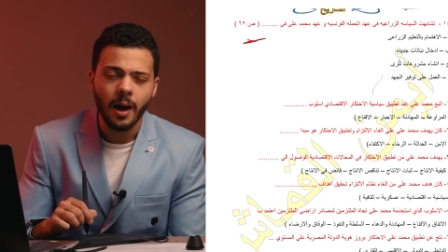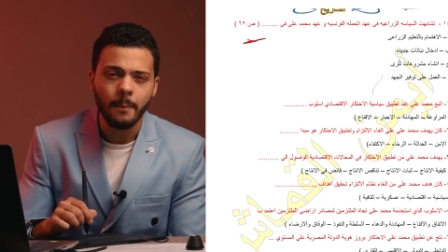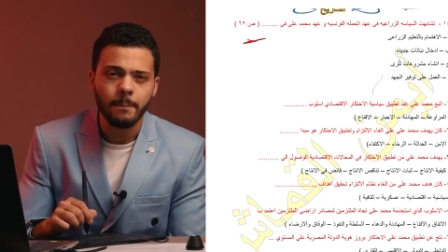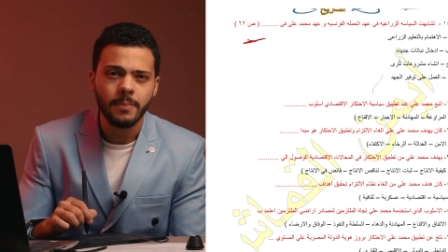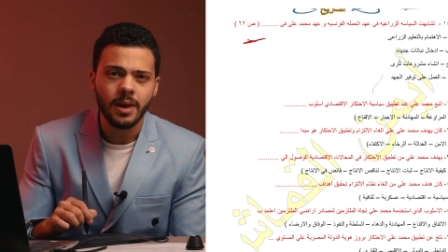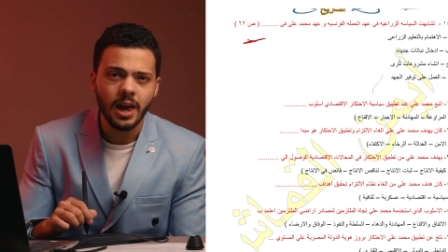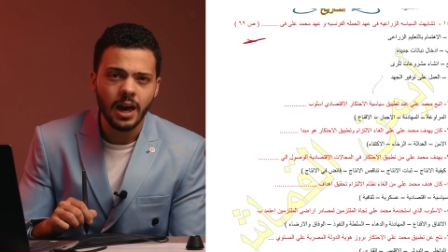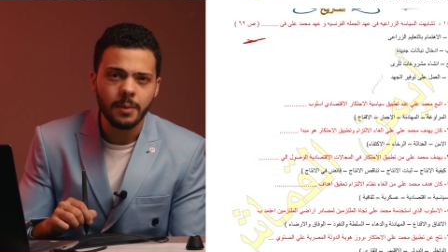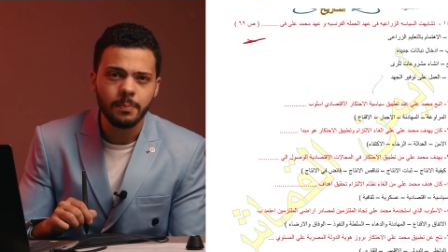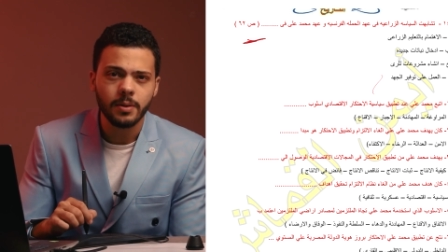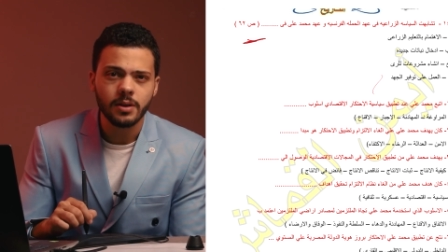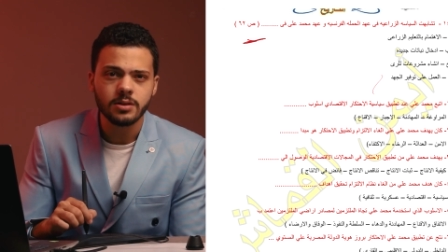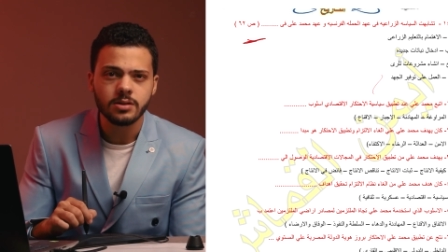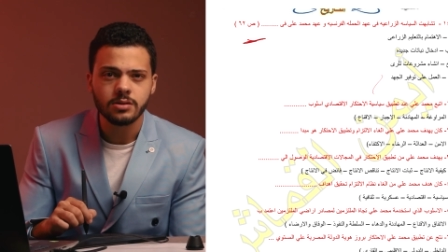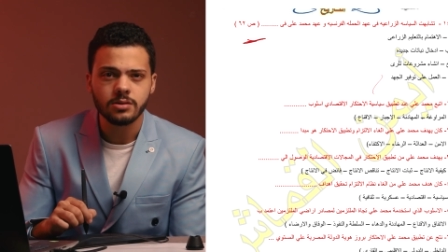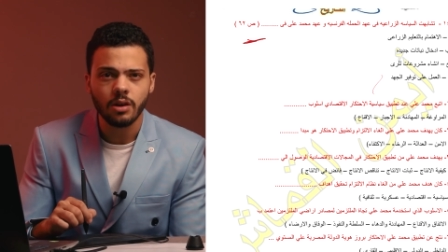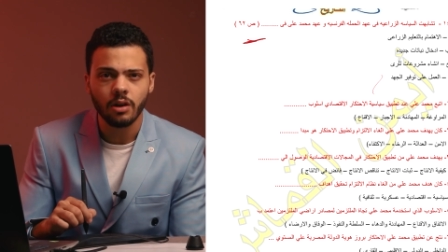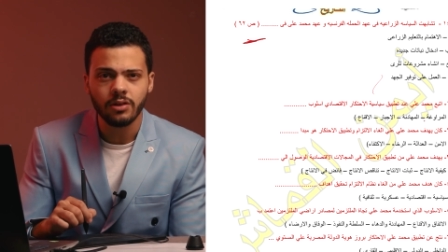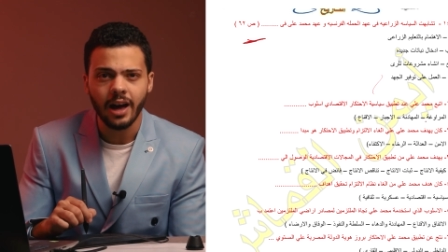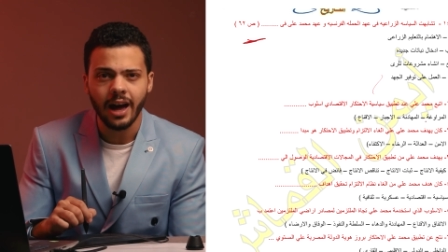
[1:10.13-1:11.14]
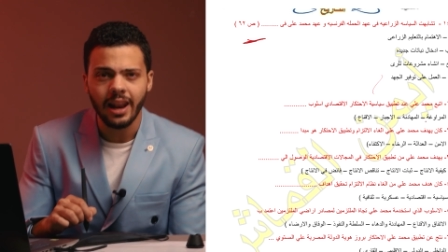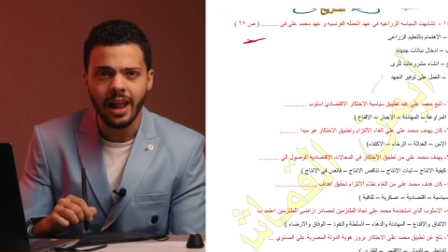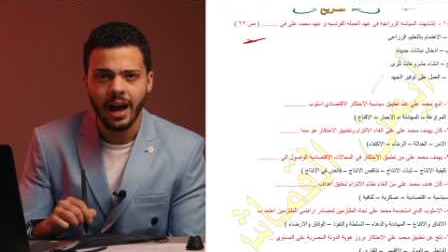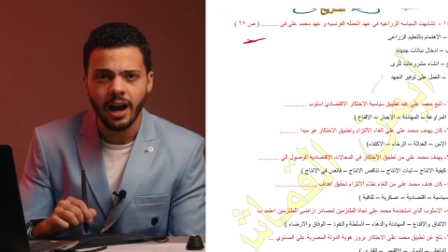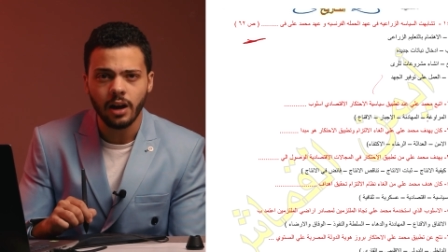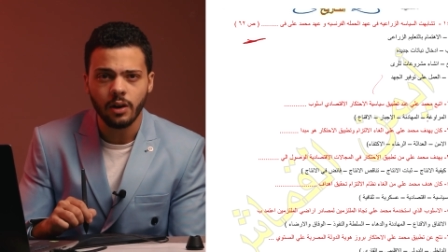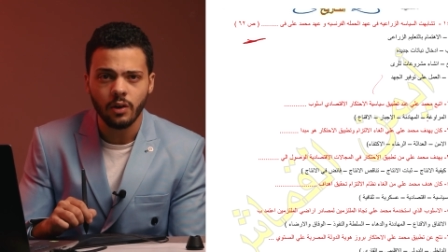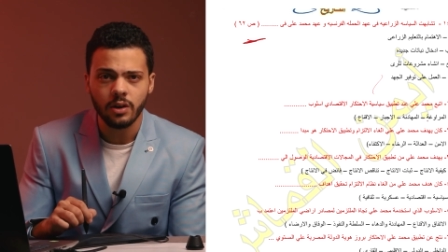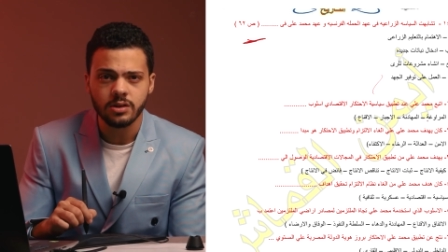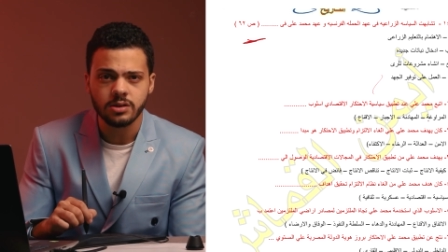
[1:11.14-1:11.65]
كان بيجبر الصانع على
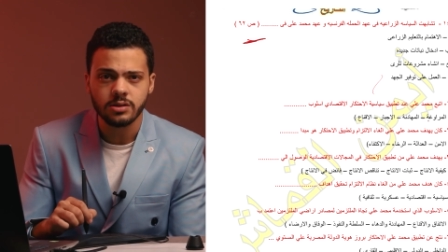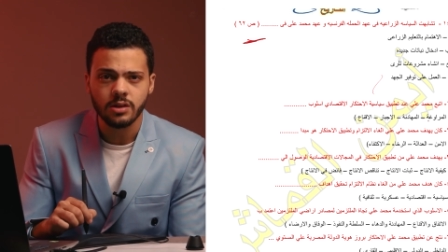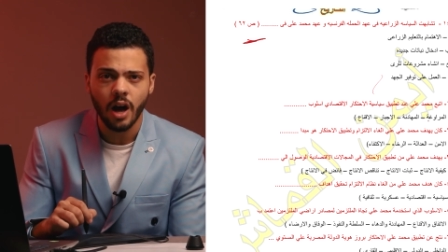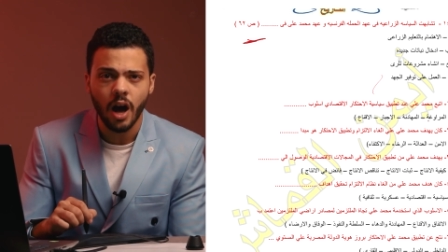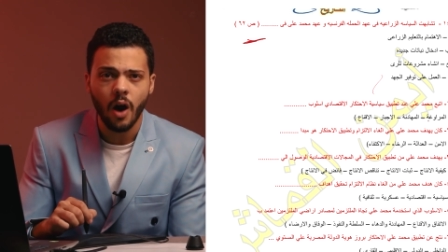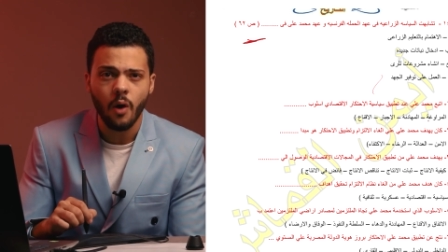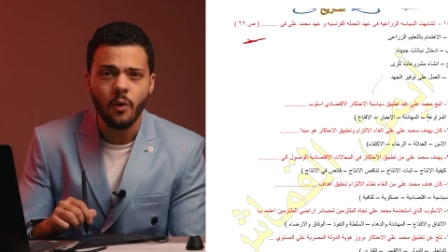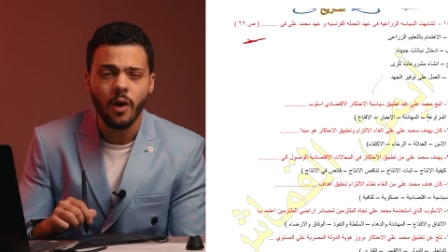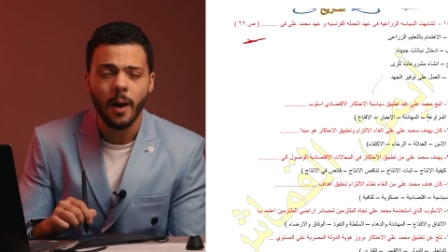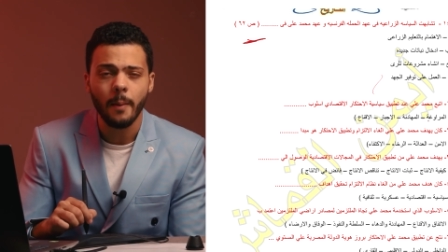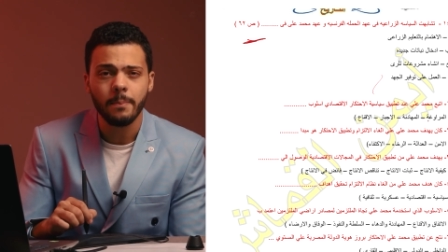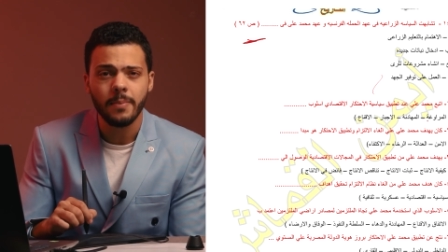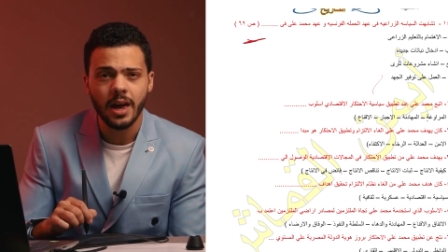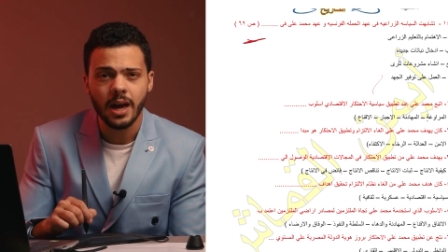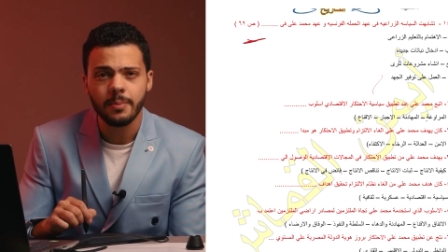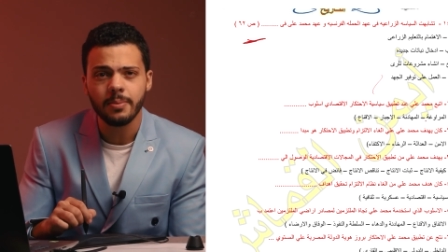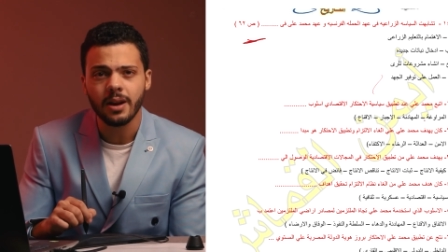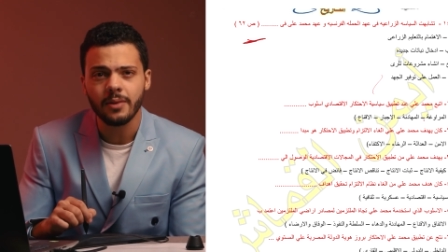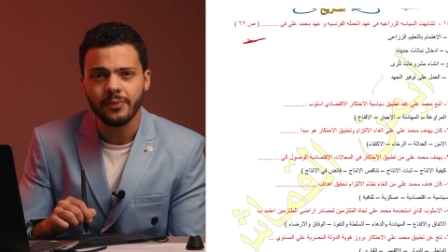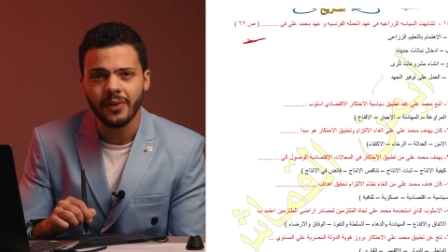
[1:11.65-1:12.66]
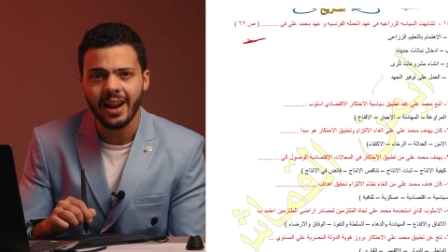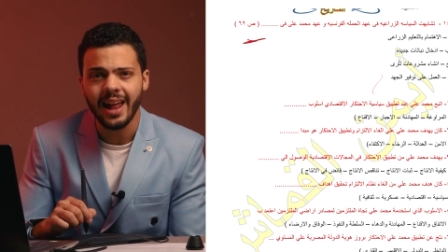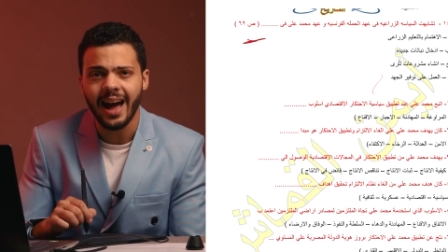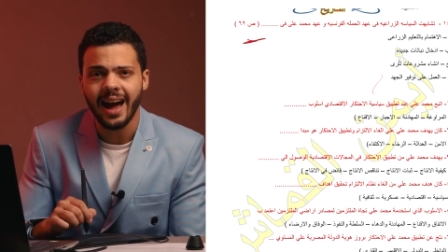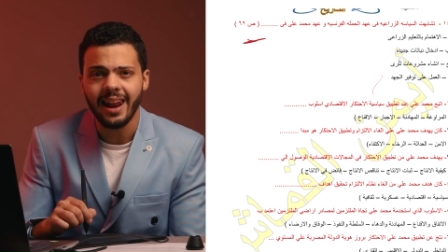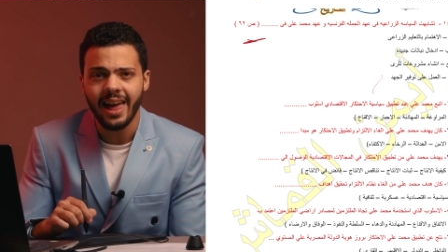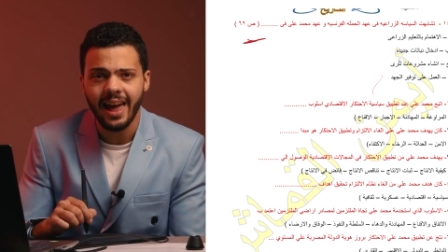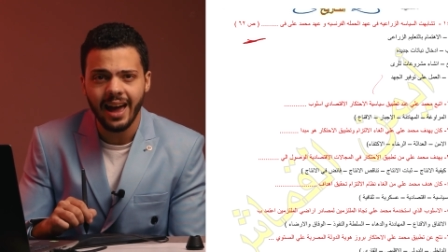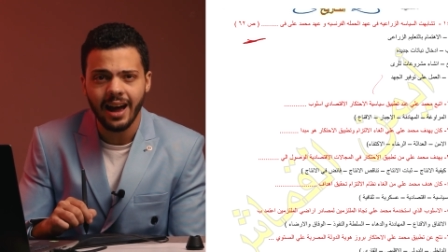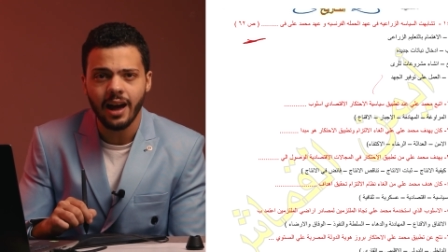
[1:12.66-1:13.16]
الحاجه اللي هو يصنعها وكان بيجبر
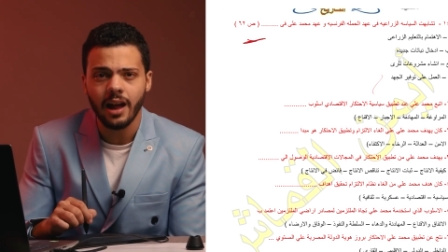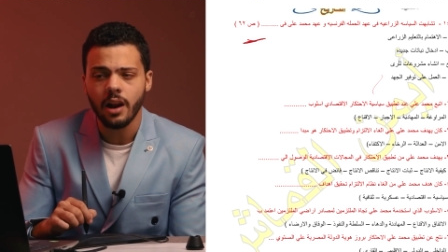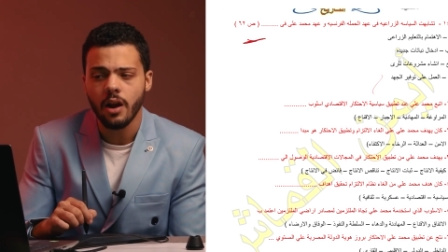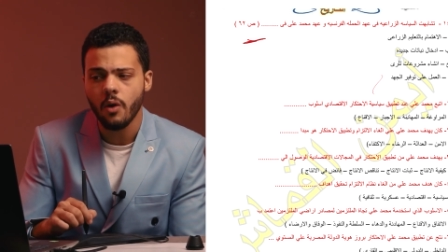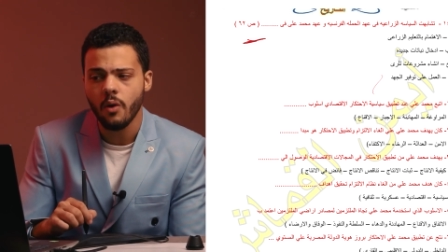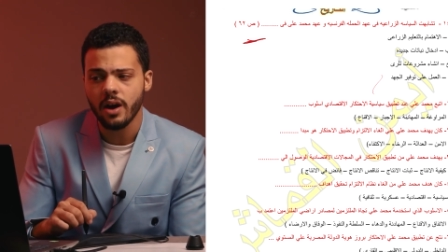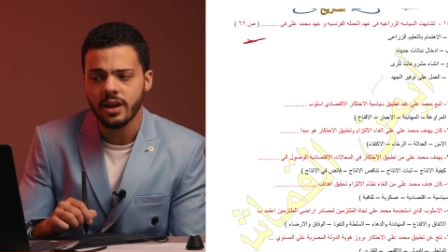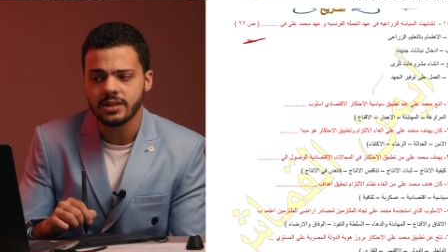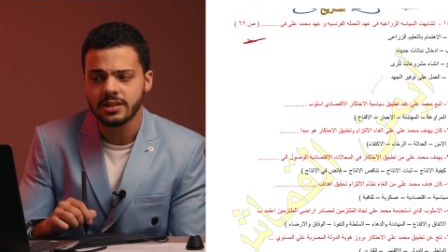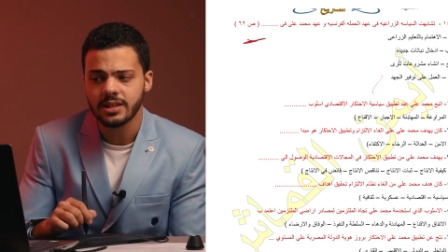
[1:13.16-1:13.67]
الفلاح على الحاجه اللي هو